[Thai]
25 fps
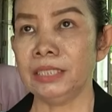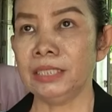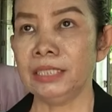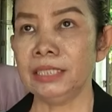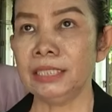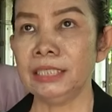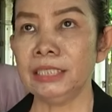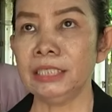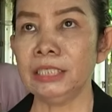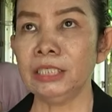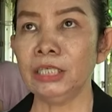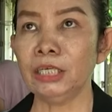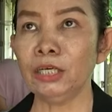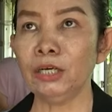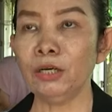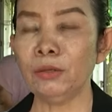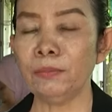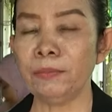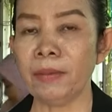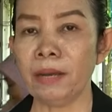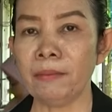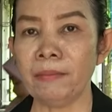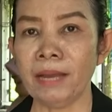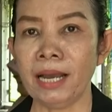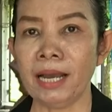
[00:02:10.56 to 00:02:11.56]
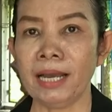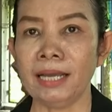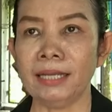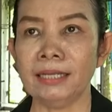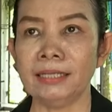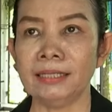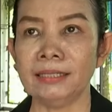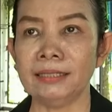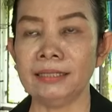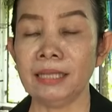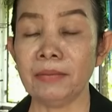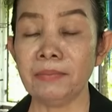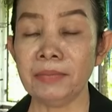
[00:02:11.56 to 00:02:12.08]
ผืนหนึ่งก็ประมาณ
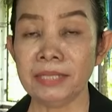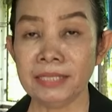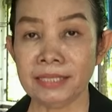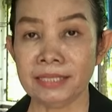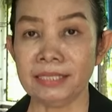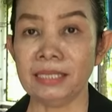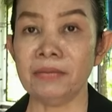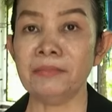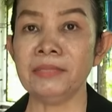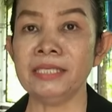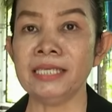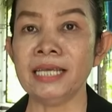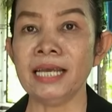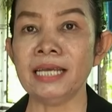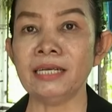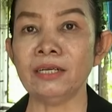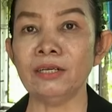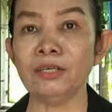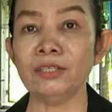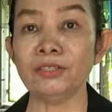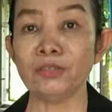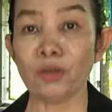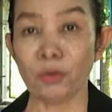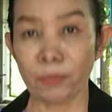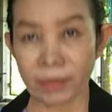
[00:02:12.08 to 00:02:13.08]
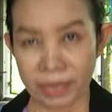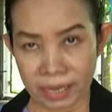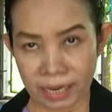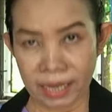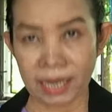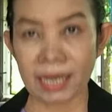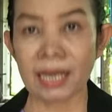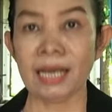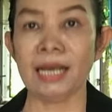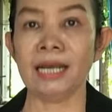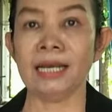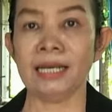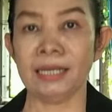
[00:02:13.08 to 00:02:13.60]
ถ้าเป็นสีธรรมชาติก็
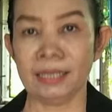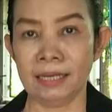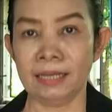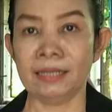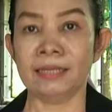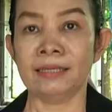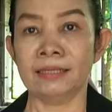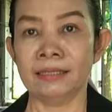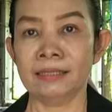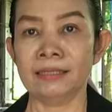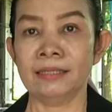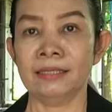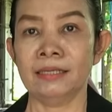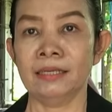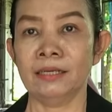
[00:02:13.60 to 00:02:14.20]
2,500 ค่ะ